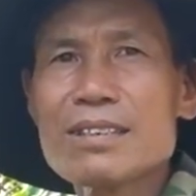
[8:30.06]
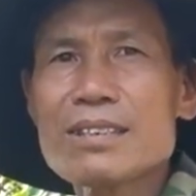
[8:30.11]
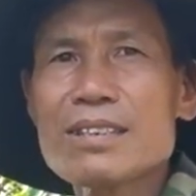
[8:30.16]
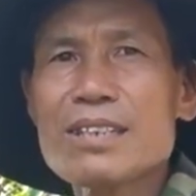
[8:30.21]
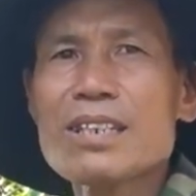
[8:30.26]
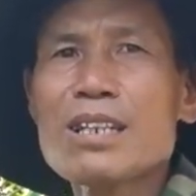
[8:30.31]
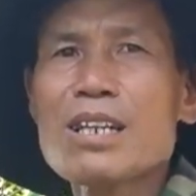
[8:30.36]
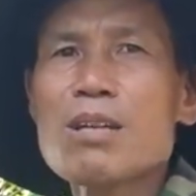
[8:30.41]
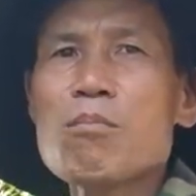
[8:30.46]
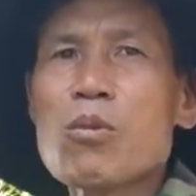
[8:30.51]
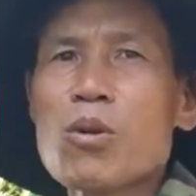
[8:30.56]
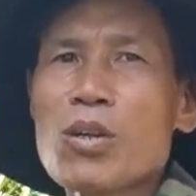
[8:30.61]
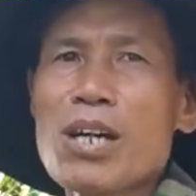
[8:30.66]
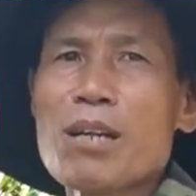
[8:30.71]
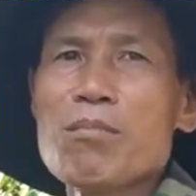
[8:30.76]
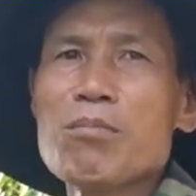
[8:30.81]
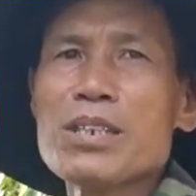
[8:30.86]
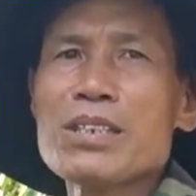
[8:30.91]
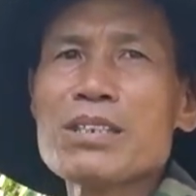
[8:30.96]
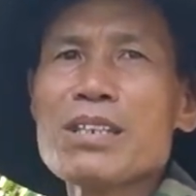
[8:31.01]
Thế cứ một
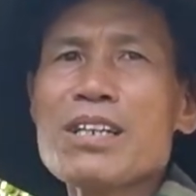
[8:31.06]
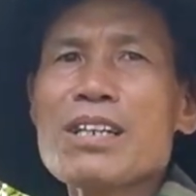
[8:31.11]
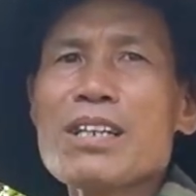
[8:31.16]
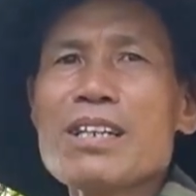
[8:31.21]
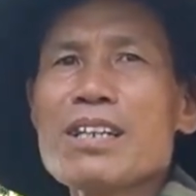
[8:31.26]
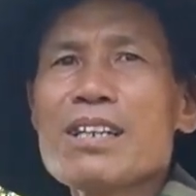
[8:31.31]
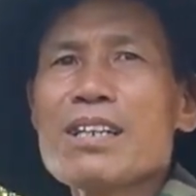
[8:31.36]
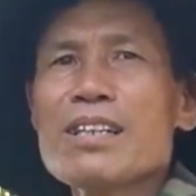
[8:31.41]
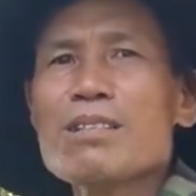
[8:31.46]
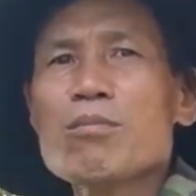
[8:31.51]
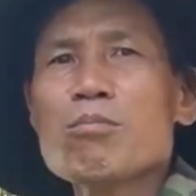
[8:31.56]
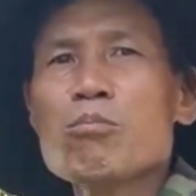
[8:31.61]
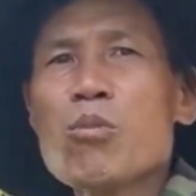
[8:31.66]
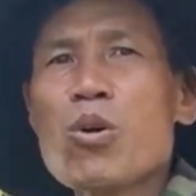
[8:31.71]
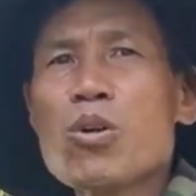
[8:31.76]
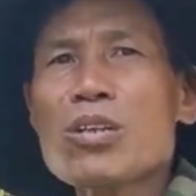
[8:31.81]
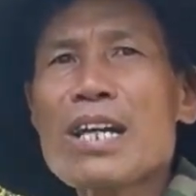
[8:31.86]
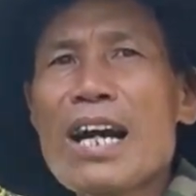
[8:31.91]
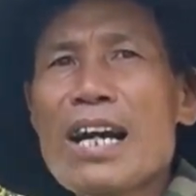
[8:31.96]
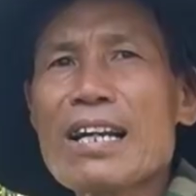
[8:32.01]
lần mình tưới
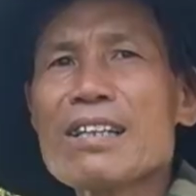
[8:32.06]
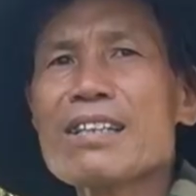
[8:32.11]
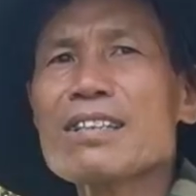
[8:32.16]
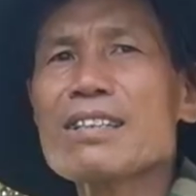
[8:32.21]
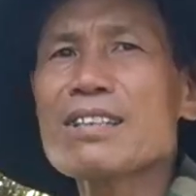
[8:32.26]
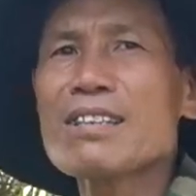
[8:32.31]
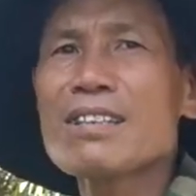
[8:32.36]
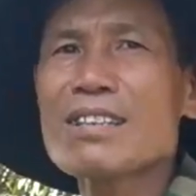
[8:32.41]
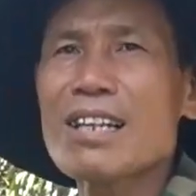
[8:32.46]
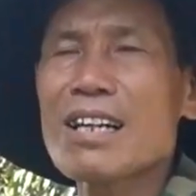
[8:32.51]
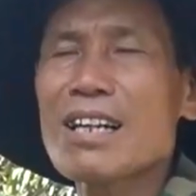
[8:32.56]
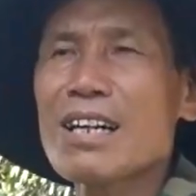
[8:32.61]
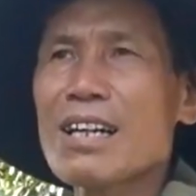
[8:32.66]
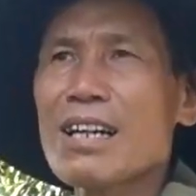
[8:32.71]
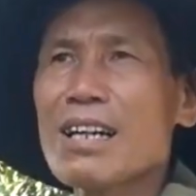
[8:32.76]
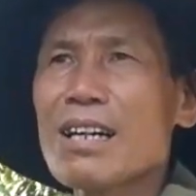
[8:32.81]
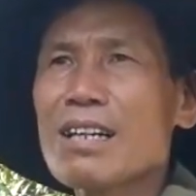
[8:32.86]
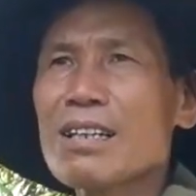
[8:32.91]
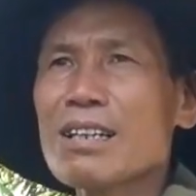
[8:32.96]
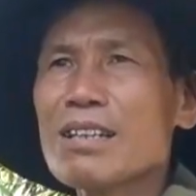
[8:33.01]
bốn ngàn lít tức
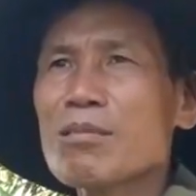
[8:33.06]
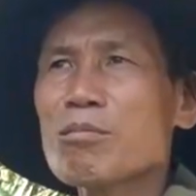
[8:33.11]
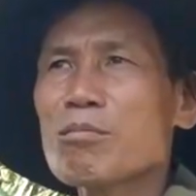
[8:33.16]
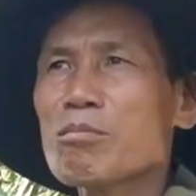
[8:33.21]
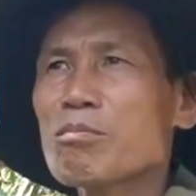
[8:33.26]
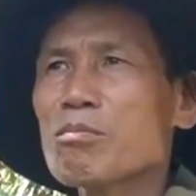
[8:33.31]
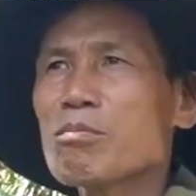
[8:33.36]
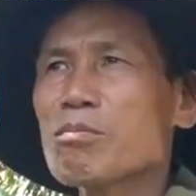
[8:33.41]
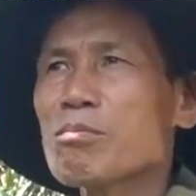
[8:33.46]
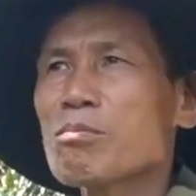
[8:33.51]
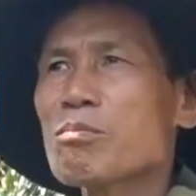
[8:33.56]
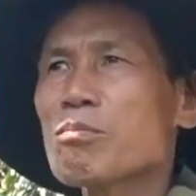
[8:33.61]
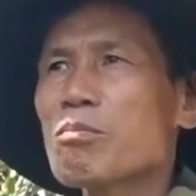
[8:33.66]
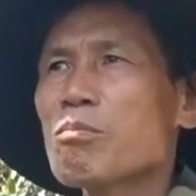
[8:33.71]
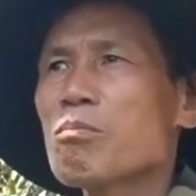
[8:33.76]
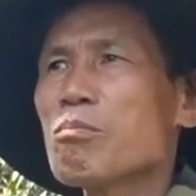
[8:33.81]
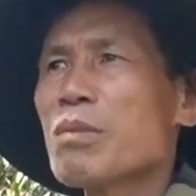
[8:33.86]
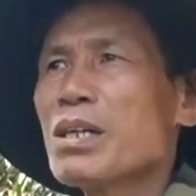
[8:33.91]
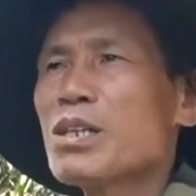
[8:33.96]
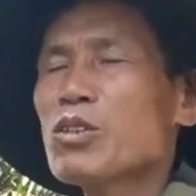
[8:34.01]
là
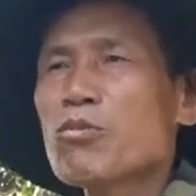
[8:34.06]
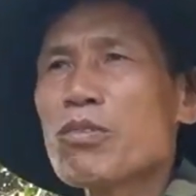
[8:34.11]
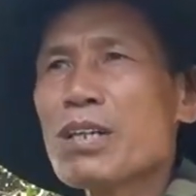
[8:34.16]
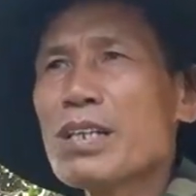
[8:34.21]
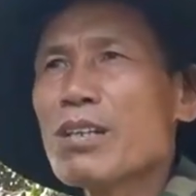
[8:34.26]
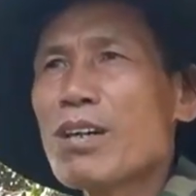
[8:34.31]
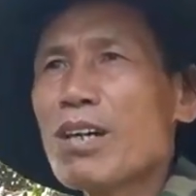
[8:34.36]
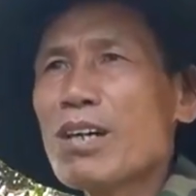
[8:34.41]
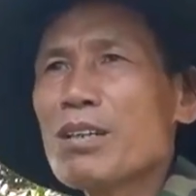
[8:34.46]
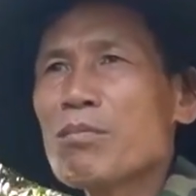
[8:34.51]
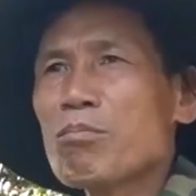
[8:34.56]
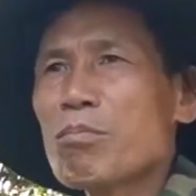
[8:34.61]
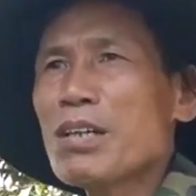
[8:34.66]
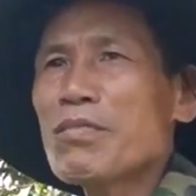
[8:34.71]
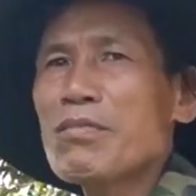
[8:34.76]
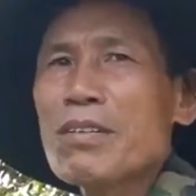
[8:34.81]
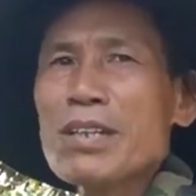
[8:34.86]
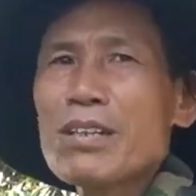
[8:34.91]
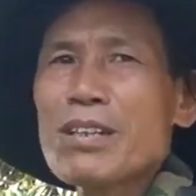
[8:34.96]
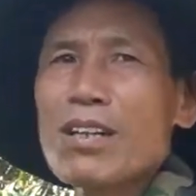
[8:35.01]
mấy chục phi rồi, mấy
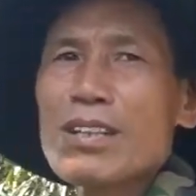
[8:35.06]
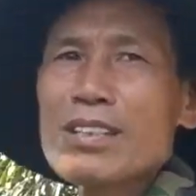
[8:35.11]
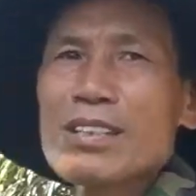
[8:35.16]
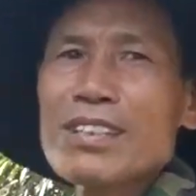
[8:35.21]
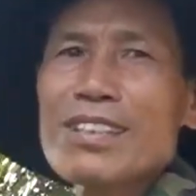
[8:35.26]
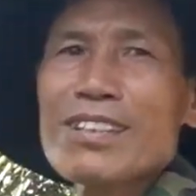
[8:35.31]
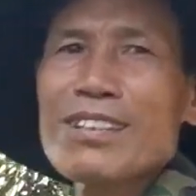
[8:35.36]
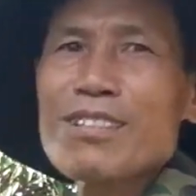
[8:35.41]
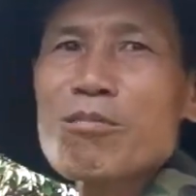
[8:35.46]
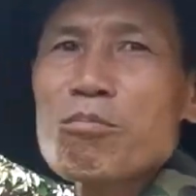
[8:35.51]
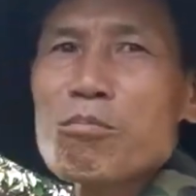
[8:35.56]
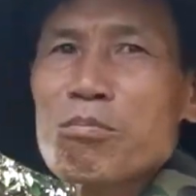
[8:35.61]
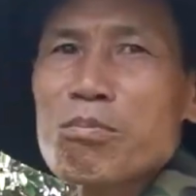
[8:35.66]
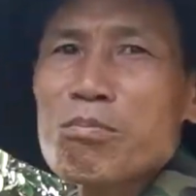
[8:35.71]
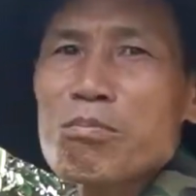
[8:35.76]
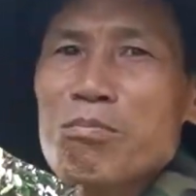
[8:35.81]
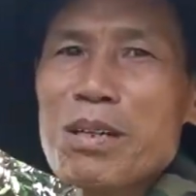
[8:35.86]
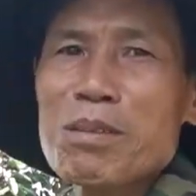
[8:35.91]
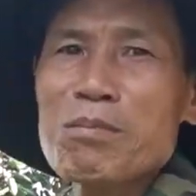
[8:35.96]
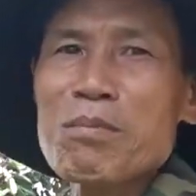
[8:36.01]
phi rồi thì nó
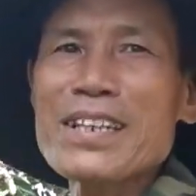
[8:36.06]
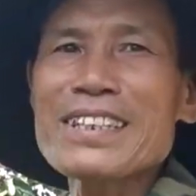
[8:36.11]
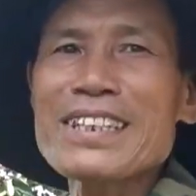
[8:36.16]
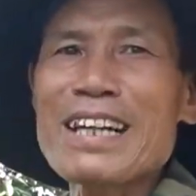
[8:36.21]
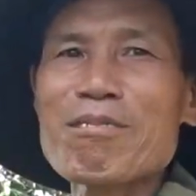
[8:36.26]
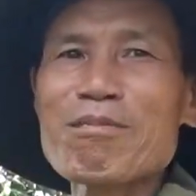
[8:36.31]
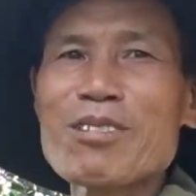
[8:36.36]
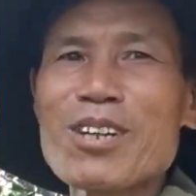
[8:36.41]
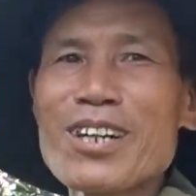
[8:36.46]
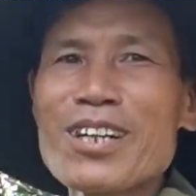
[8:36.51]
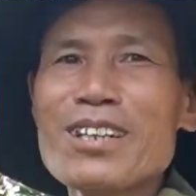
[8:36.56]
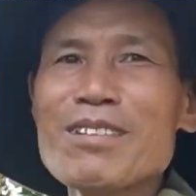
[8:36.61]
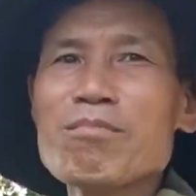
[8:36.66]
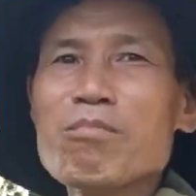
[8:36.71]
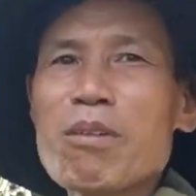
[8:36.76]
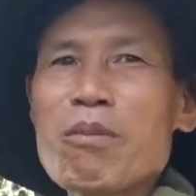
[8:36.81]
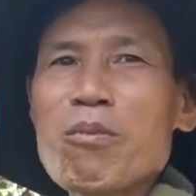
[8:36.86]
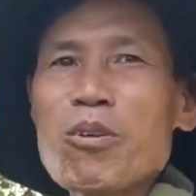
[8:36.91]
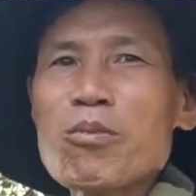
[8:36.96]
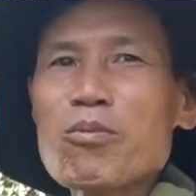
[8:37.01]
mất mấy trăm rồi.
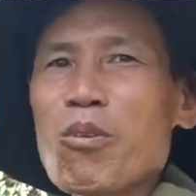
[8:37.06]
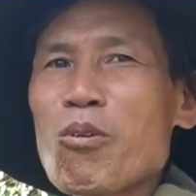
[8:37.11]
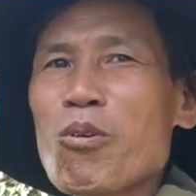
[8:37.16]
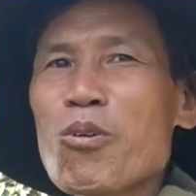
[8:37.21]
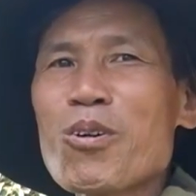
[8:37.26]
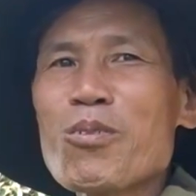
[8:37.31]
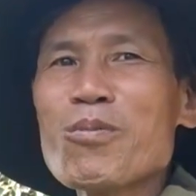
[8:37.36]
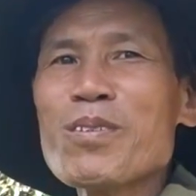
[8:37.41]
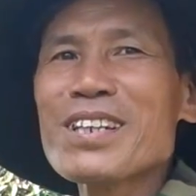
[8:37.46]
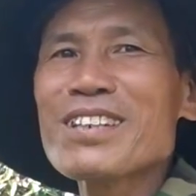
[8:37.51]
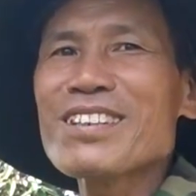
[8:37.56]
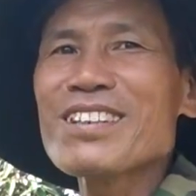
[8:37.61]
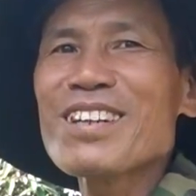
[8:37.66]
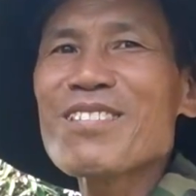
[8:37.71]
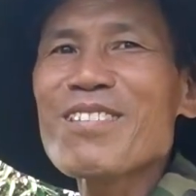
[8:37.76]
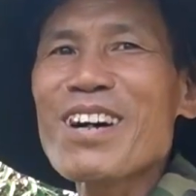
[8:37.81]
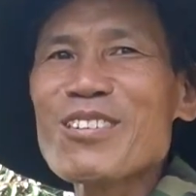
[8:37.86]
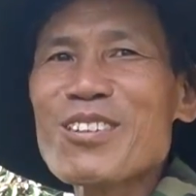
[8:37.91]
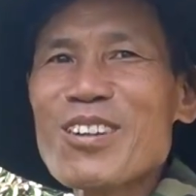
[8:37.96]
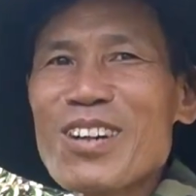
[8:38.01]
Mà một vụ không biết tưới
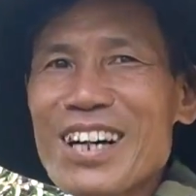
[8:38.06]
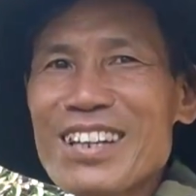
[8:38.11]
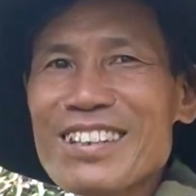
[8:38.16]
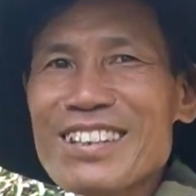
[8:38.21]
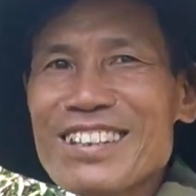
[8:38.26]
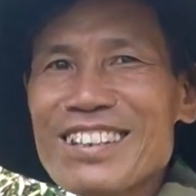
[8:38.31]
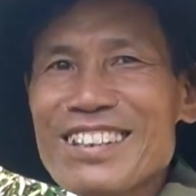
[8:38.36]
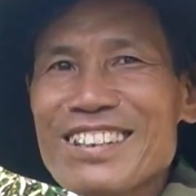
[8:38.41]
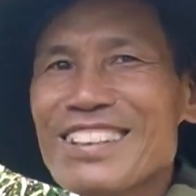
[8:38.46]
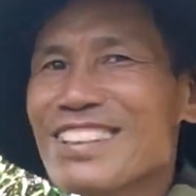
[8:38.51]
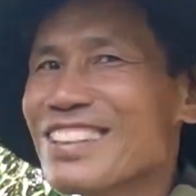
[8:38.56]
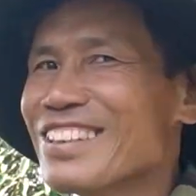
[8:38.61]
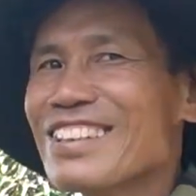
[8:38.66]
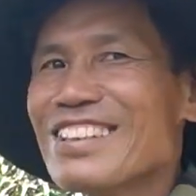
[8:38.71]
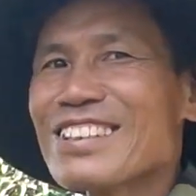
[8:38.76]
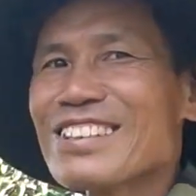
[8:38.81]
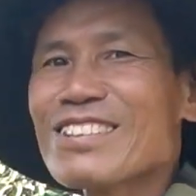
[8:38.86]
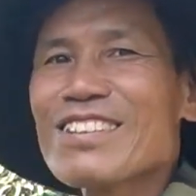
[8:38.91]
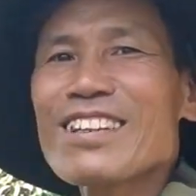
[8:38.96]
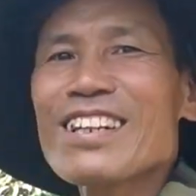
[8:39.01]
bao nhiêu lần thì
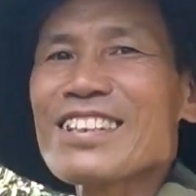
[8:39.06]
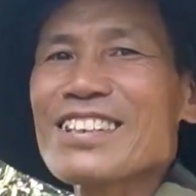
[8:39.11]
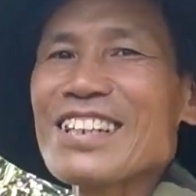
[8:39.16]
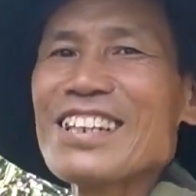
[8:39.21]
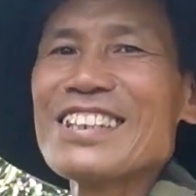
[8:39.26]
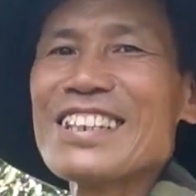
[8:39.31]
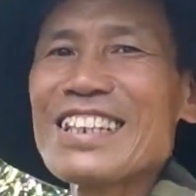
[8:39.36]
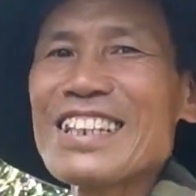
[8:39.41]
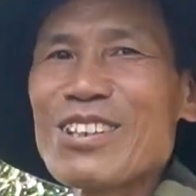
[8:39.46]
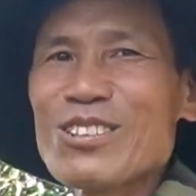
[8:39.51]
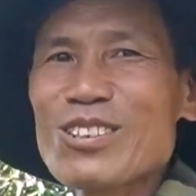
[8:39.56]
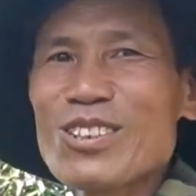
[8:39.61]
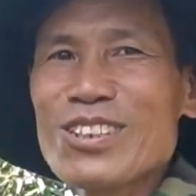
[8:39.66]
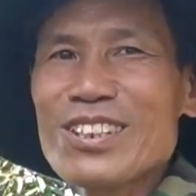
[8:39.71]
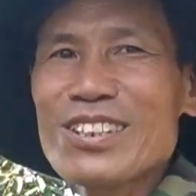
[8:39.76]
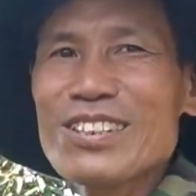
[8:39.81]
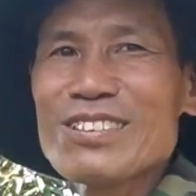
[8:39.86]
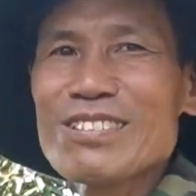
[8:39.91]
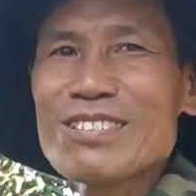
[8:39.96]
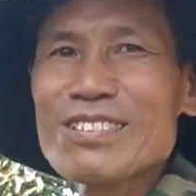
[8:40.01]
nó là tiền triệu thôi.